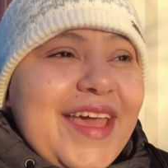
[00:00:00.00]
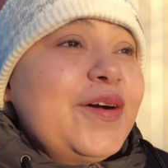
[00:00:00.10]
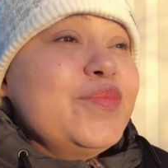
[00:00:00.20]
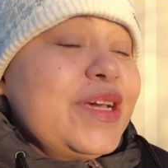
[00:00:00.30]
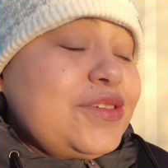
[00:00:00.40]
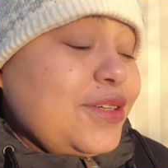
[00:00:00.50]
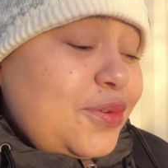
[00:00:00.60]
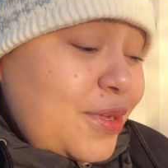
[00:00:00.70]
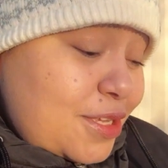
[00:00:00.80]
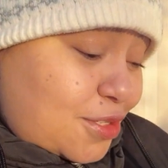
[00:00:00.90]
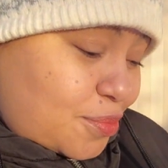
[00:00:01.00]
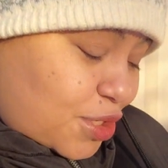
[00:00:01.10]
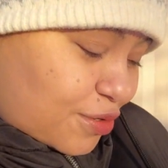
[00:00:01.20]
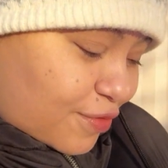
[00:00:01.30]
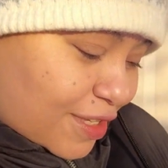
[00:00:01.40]
eu me achando íntima
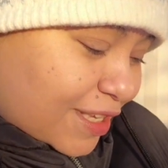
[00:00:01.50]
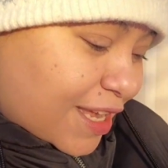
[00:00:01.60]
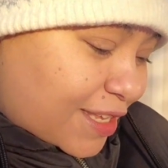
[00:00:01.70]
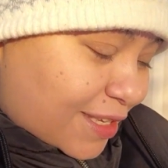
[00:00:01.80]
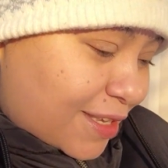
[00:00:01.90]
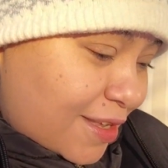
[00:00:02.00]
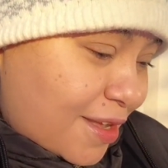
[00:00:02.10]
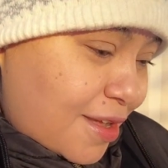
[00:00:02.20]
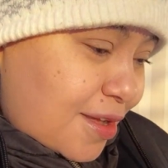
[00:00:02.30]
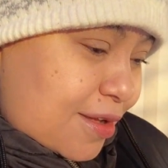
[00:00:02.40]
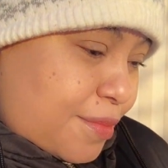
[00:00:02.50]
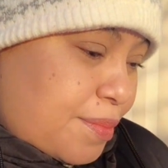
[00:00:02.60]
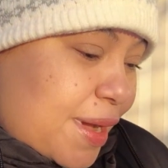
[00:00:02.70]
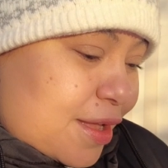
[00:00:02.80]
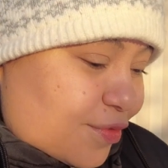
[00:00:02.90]
de vocês.
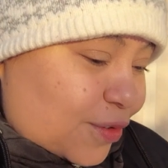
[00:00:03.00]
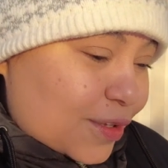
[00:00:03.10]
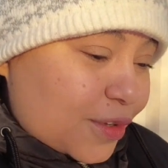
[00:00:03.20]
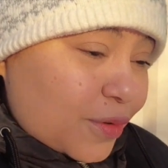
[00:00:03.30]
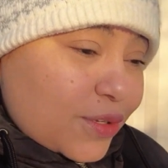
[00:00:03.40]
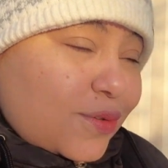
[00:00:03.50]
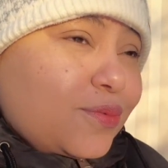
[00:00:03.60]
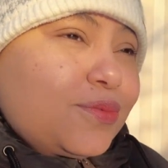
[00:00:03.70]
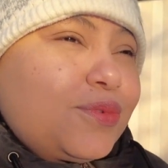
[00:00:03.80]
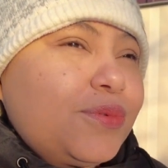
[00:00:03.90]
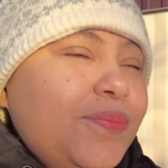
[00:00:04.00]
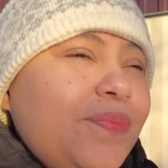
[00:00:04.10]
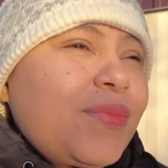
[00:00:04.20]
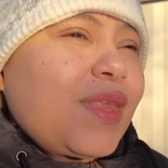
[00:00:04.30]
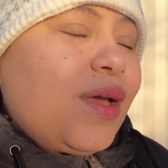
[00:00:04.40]
Mas voltando ao assunto,
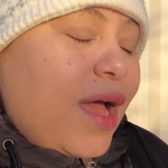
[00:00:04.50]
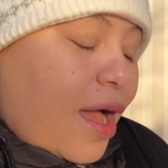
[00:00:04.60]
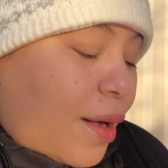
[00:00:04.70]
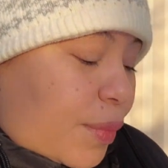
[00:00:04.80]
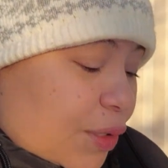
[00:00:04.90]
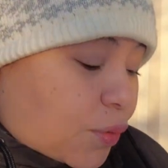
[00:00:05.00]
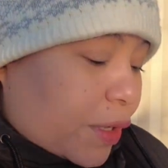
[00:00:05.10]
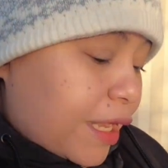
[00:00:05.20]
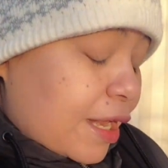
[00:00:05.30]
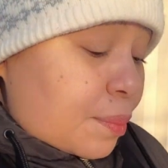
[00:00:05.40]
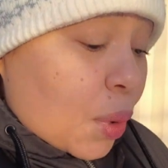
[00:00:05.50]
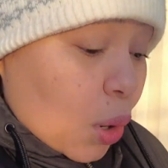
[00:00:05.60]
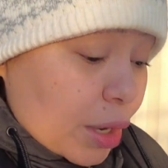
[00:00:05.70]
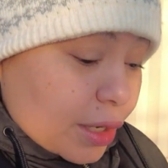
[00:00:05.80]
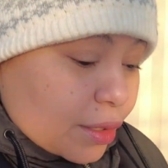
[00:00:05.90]
a mãe do Hegel
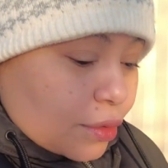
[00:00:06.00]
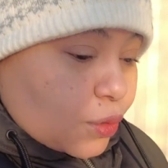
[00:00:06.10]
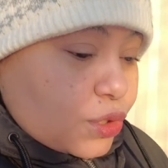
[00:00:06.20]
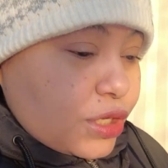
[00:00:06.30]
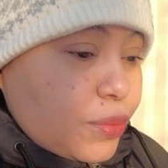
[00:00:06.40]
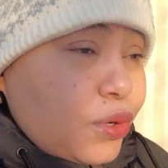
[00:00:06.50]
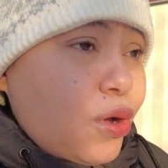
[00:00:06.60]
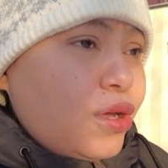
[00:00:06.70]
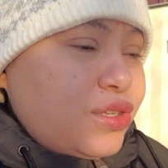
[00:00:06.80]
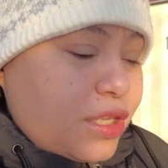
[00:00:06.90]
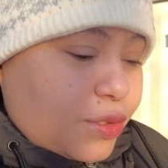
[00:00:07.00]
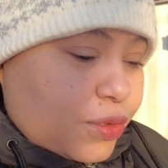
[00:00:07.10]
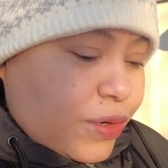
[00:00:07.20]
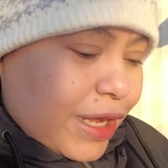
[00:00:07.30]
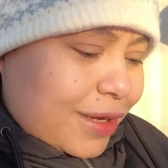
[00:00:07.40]
mora no extremo norte da
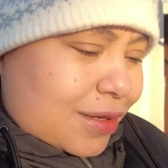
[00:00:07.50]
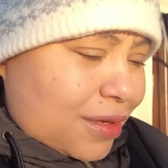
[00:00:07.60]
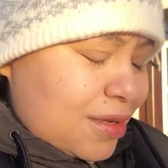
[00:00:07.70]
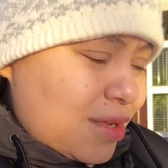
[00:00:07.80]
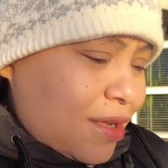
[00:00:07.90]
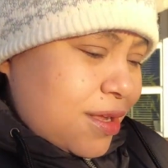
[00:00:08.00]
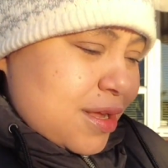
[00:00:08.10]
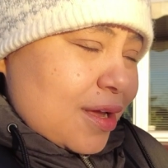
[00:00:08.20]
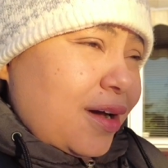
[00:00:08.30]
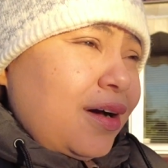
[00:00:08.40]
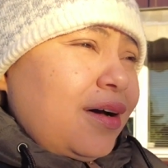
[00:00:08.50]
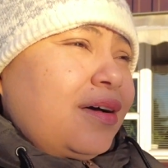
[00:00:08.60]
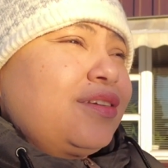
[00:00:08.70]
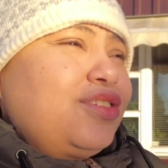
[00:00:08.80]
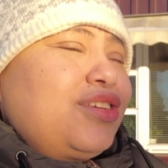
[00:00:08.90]
Noruega.
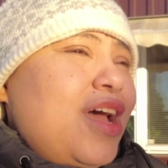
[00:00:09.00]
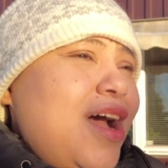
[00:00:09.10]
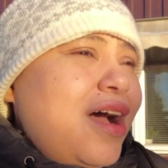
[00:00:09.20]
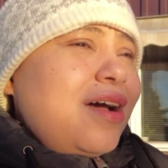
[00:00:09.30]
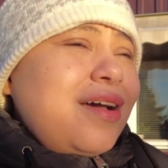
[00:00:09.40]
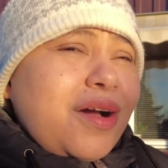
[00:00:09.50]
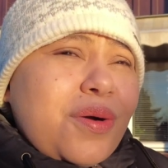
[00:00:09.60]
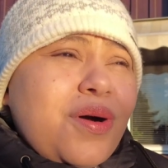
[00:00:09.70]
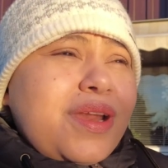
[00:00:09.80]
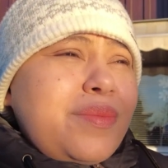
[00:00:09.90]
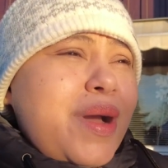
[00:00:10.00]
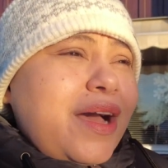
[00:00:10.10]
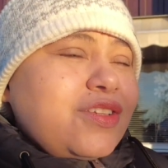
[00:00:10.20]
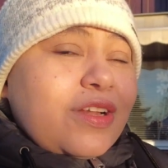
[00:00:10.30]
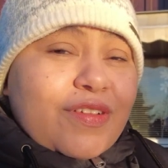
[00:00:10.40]
Já agora em
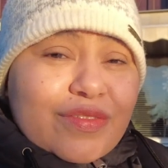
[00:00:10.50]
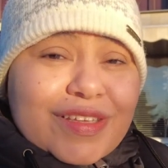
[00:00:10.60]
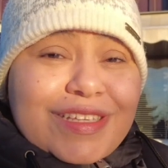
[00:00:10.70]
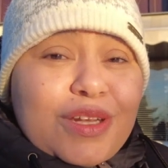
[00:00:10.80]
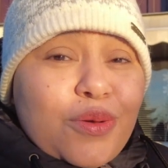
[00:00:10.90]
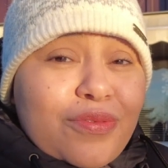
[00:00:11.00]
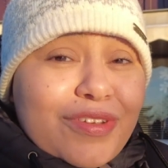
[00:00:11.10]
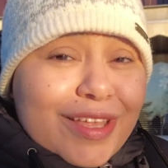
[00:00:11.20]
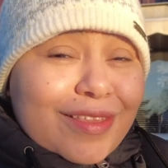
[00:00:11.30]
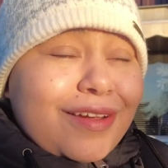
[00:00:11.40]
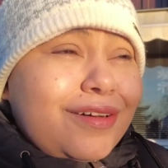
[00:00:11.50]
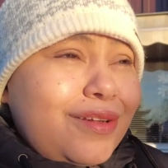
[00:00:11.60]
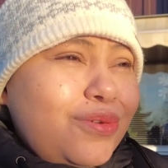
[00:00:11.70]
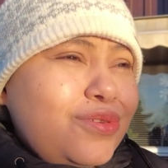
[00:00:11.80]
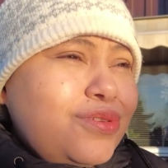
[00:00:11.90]
março ela vai fazer 90
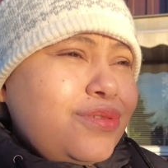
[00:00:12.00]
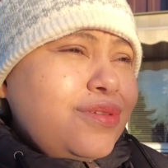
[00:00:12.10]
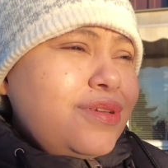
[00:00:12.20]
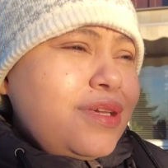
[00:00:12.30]
anos